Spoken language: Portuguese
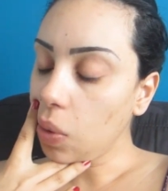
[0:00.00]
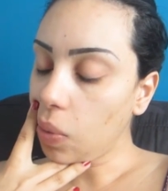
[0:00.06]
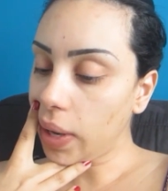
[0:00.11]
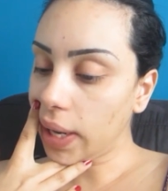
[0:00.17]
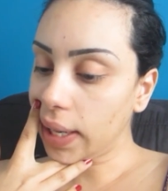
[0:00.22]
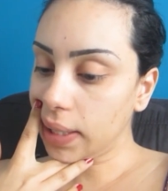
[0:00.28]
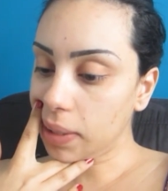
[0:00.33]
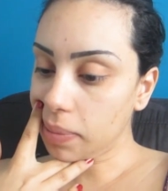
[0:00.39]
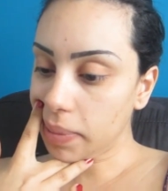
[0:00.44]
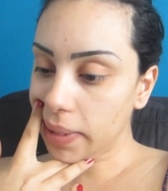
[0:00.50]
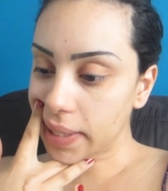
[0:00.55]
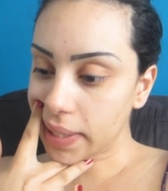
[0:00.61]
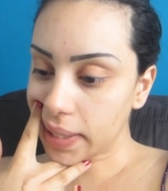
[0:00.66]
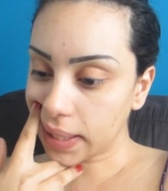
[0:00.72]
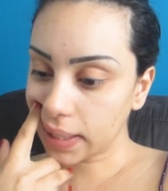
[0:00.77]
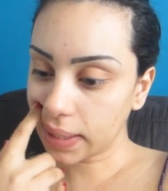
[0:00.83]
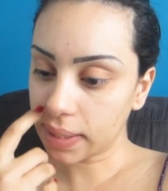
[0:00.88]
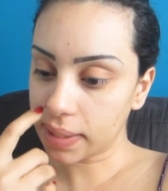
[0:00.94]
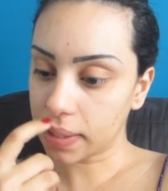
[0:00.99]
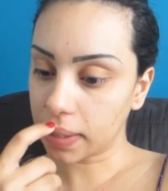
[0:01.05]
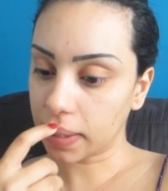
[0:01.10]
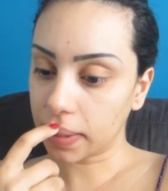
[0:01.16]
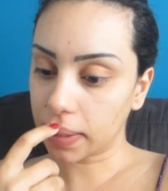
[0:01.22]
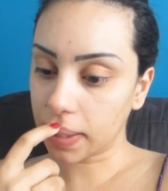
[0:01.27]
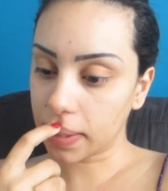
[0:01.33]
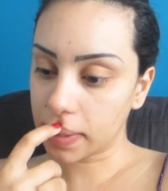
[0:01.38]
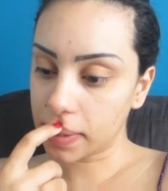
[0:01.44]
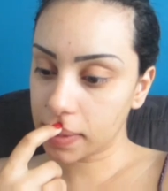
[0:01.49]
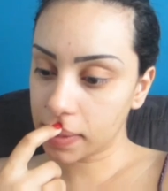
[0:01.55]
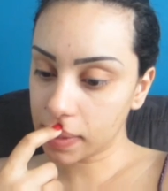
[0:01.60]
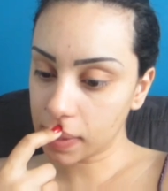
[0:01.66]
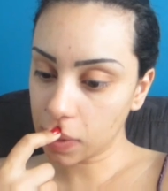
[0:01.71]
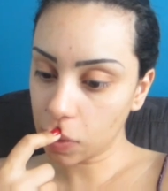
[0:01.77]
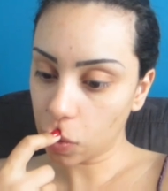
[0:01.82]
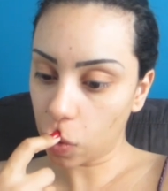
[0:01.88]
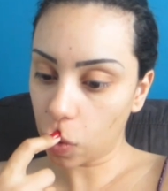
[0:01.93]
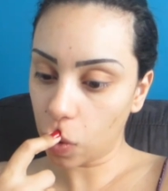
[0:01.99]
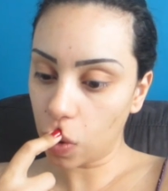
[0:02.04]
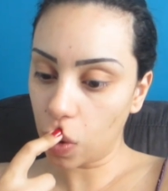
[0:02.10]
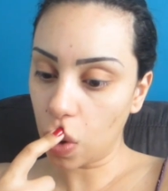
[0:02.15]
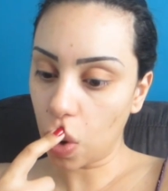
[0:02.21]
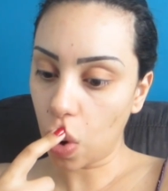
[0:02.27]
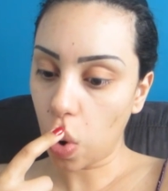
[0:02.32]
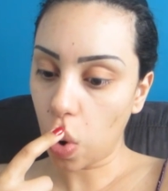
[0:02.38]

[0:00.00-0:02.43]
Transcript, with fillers: 40 mais 30, 75